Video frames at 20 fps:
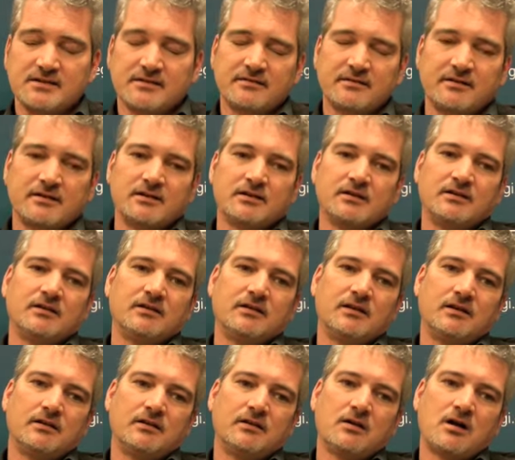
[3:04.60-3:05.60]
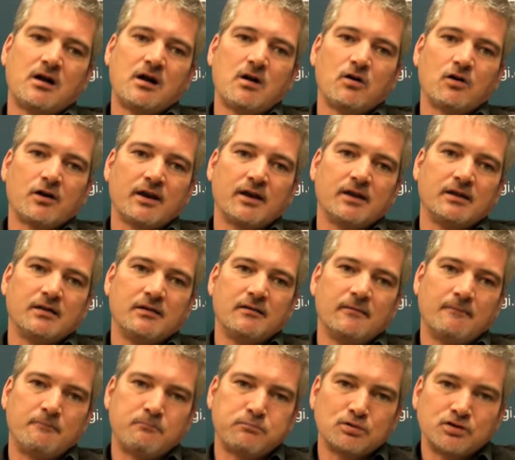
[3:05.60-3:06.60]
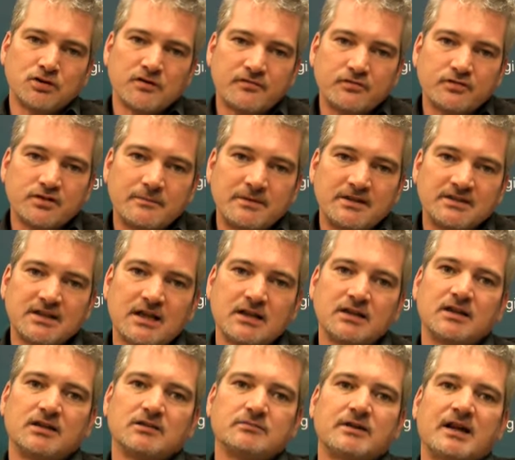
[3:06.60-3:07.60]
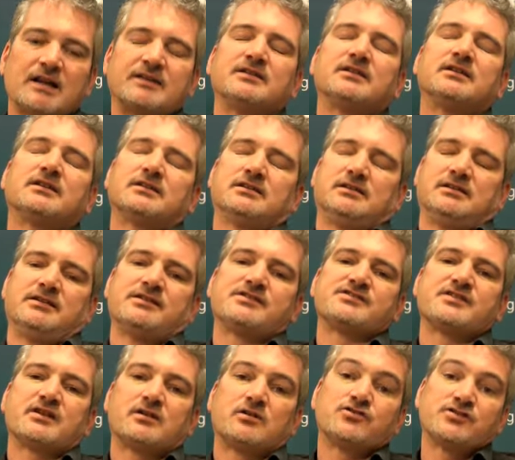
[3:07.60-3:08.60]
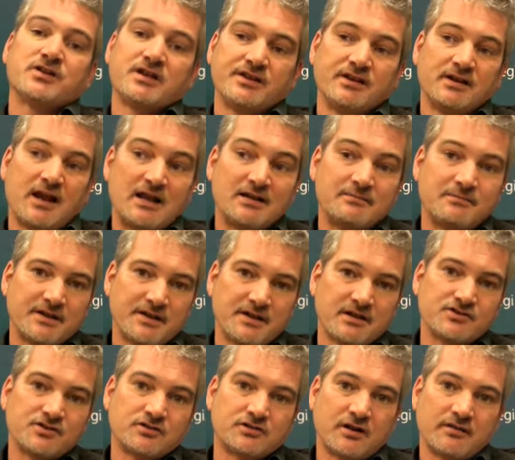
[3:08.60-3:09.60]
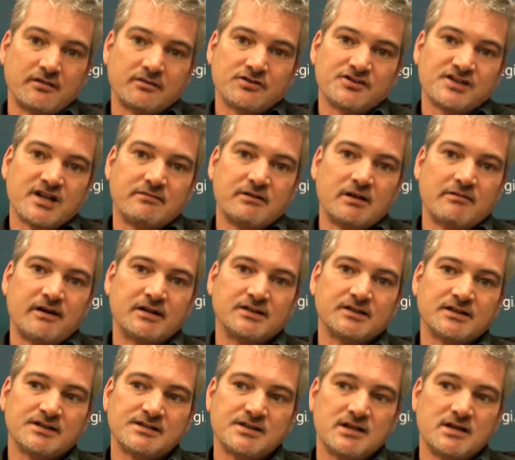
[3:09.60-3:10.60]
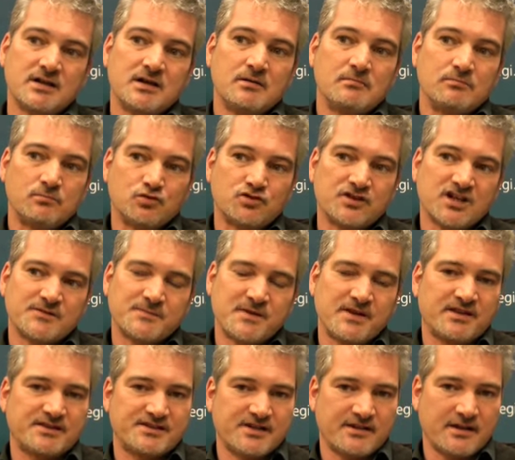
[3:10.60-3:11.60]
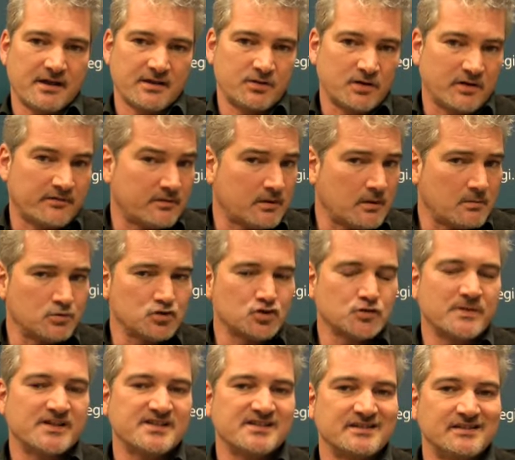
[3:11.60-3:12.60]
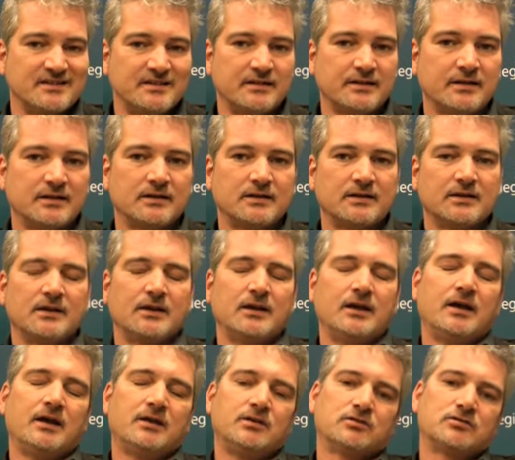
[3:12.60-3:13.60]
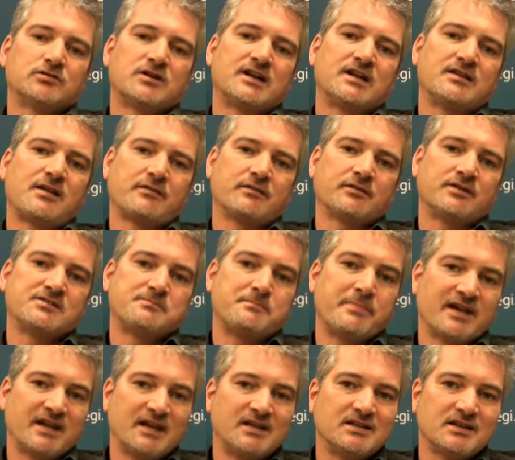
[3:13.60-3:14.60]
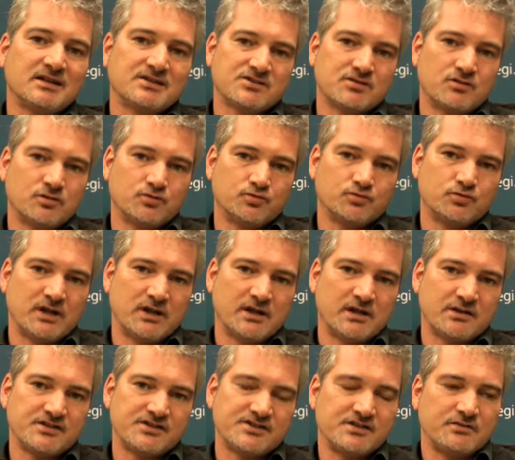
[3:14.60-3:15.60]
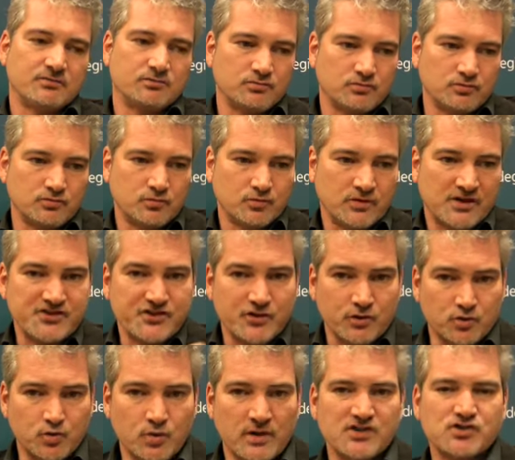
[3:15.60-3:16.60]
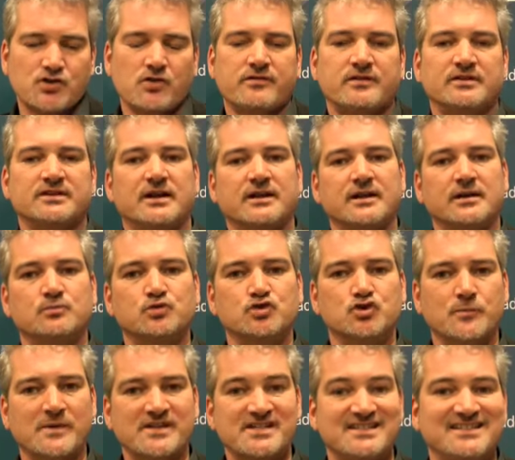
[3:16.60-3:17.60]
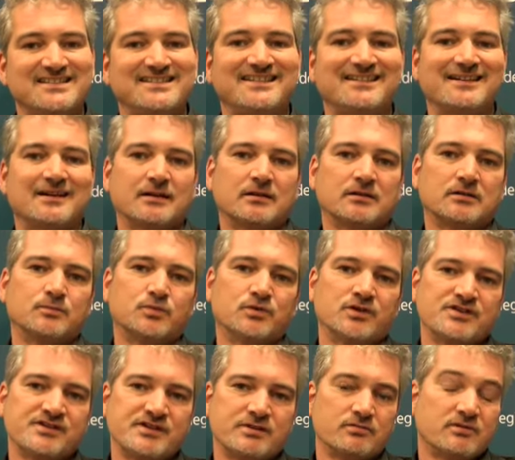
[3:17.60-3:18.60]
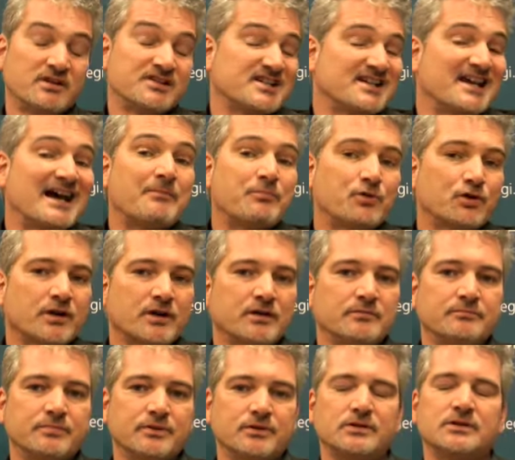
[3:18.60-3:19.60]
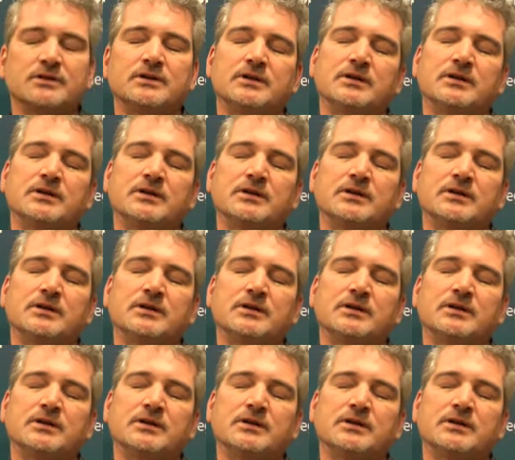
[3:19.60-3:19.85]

es decir, el, core, el punto fundamental del branding y de esta cosa del alma de las organizaciones que hablaba antes, muchas veces se da de una forma mucho más nítida en organizaciones pequeñas, con una, una estructura societaria mucho más nítida que lo que puede ser un SA, por ejemplo,